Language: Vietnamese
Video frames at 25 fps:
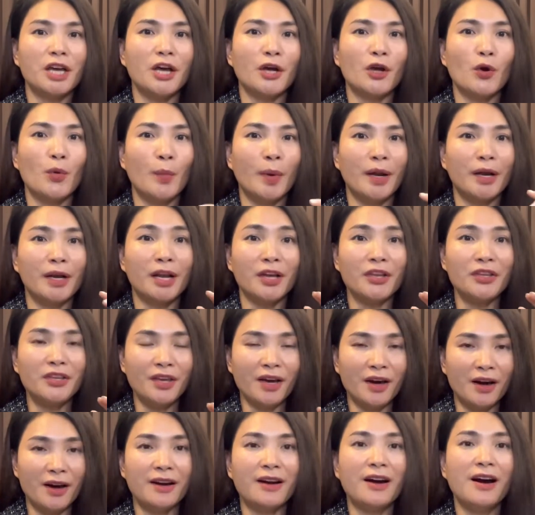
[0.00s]
của mình nó
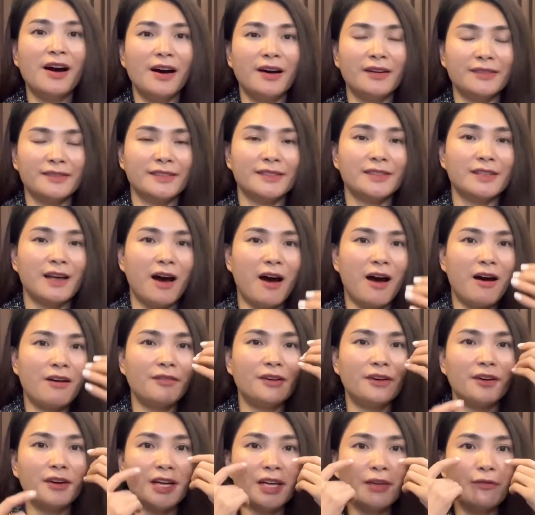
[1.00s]
nhờn hơn so
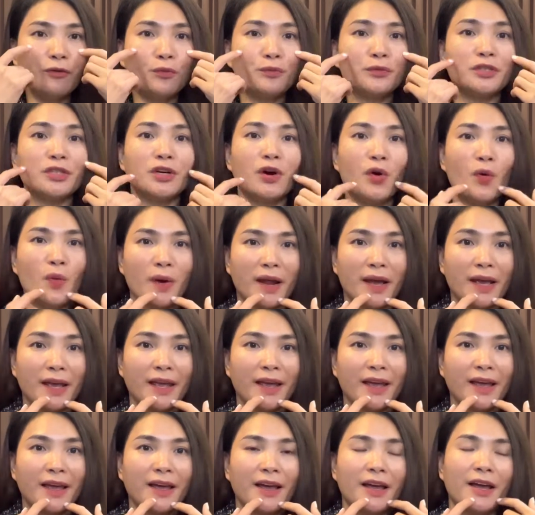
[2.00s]
với cái vùng chữ U này,
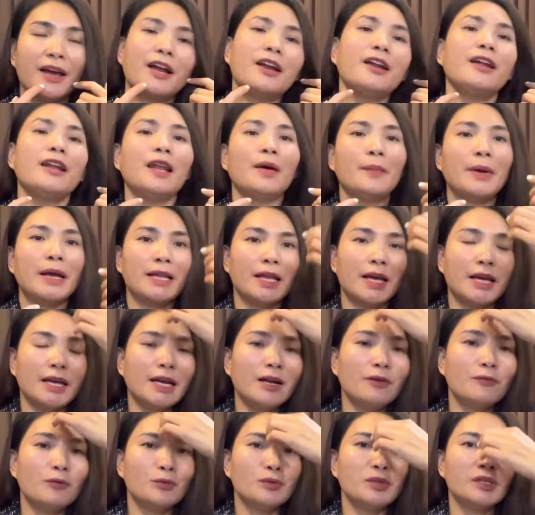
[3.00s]
nên là bạn thấy là
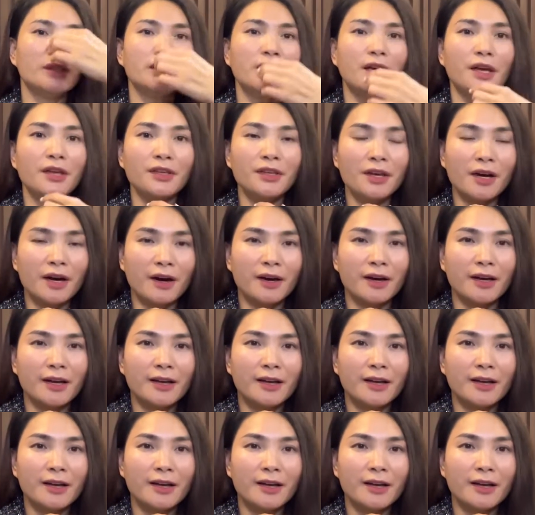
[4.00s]
vùng chữ T nhờn.